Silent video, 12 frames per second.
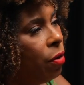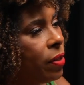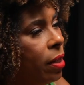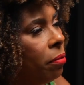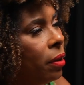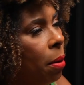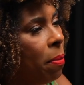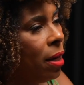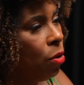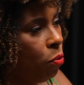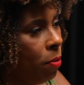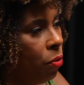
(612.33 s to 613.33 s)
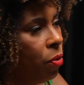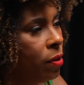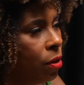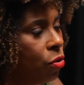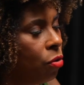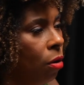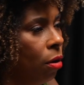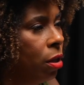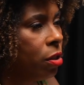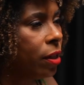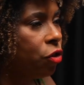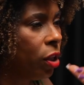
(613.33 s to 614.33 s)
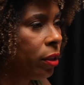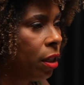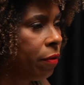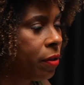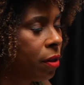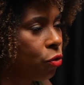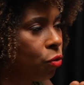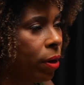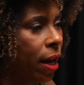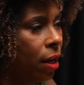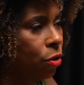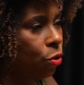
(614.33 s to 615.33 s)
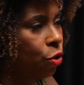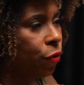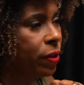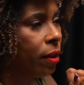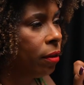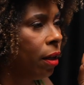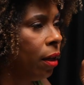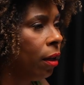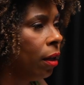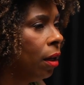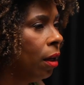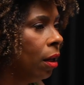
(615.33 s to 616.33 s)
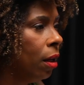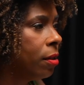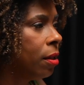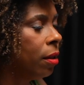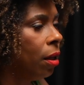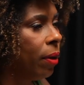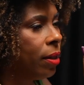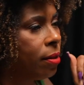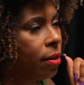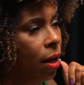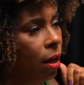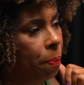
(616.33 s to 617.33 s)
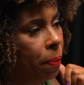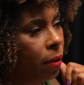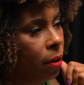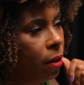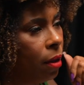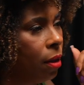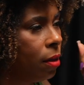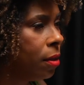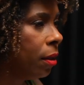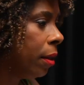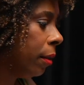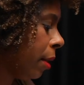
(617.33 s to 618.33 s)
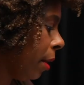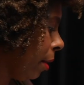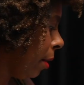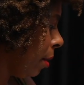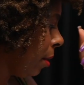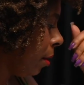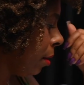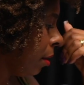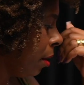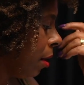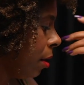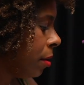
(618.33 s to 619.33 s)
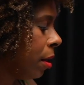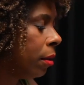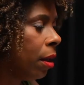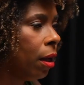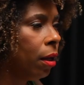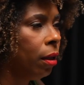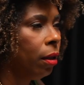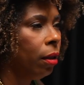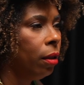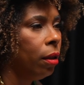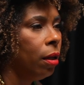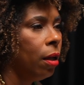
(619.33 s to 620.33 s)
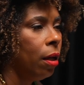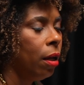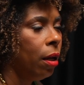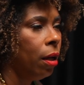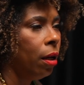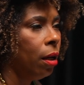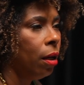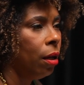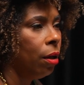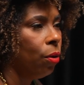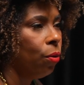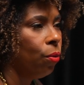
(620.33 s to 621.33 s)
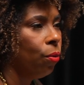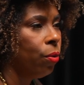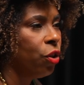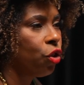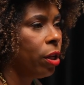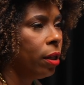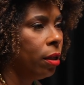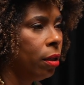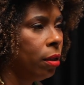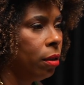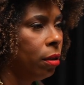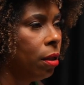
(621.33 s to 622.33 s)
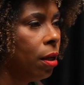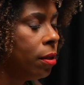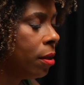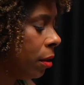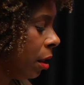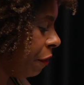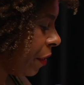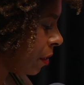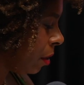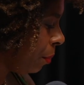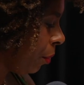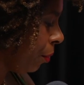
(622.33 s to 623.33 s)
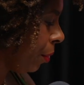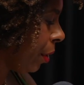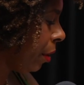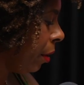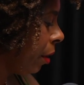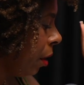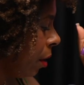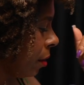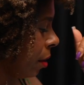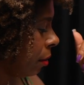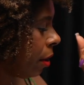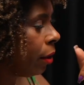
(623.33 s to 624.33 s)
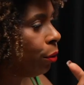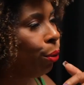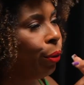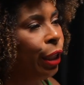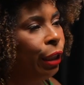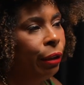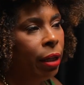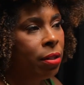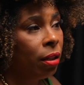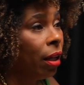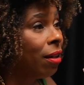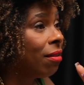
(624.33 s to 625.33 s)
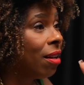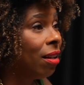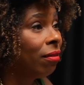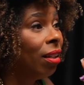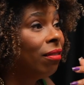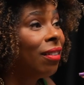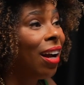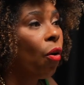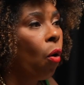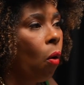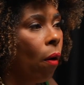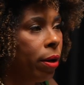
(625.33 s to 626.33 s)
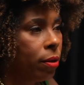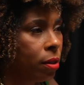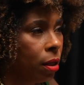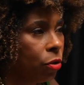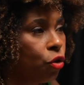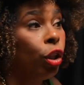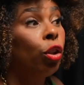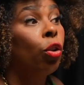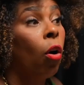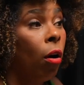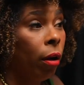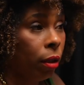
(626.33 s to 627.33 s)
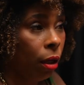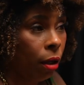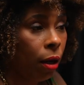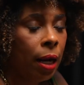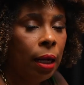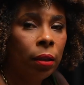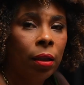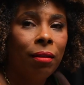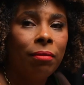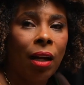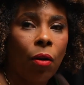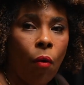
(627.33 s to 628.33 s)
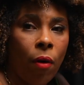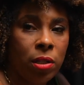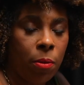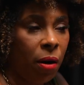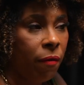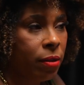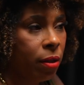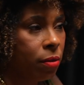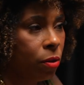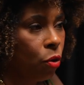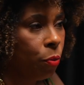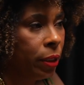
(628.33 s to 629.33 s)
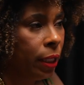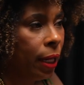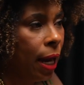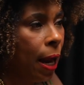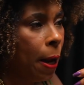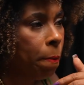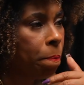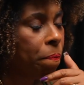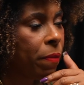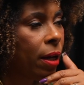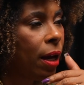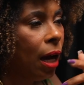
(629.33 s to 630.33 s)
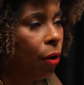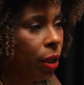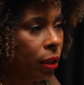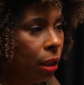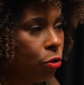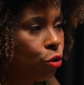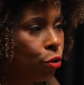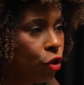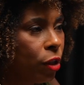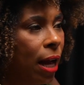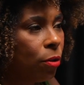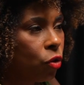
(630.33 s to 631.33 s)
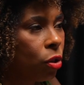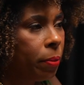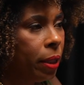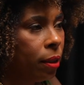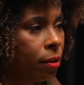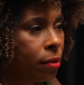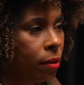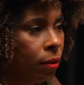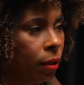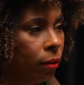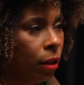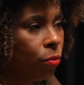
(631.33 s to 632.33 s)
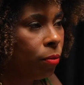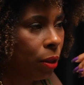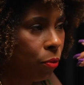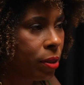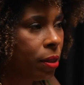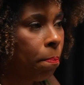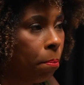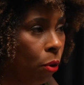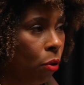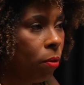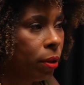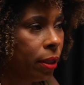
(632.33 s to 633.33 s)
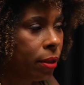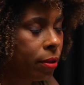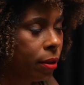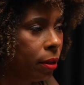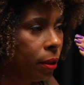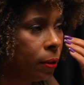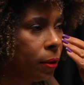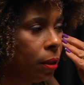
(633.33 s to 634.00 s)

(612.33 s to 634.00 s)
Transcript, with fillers: Você não trabalha com uma coisa só. Antes você tinha televisão, tinha um rádio. Hoje você tem, você tem WhatsApp, você tem Telegram, é. você tem é, o Instagram, você tem Facebook, é, você tem Twitter, Twitter, você tem é tanta TikTok, coisa, tem TikTok, coisa. tanta coisa é. para você se comunicar. Agora tem os dois lados também, né, Sandra? Que tem uma coisa boa dessa.